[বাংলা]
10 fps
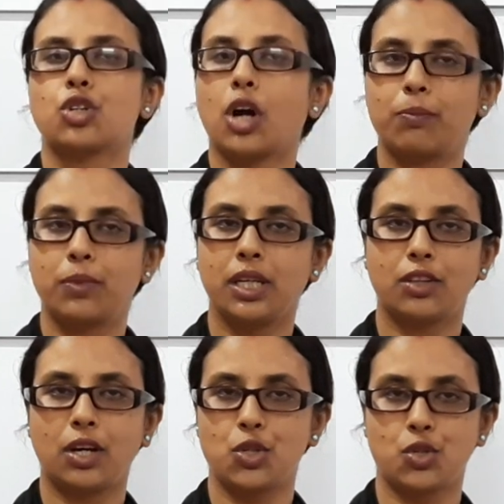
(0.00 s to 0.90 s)
সব নিয়ে
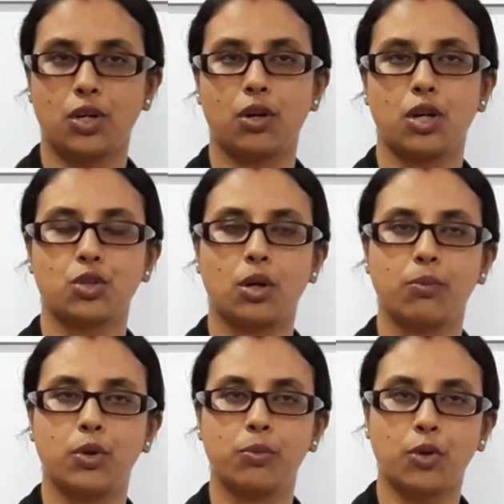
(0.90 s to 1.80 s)
তো আলোচনা করা
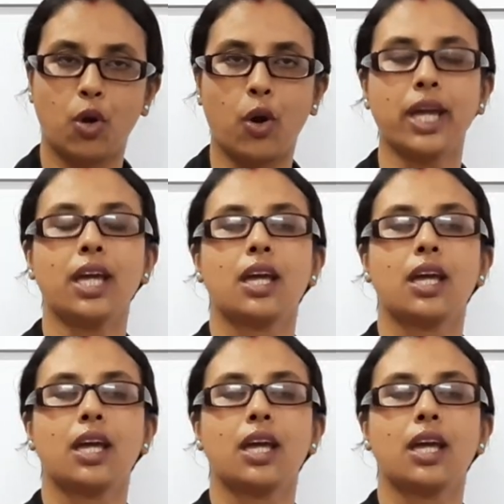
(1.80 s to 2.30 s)
সম্ভব নয়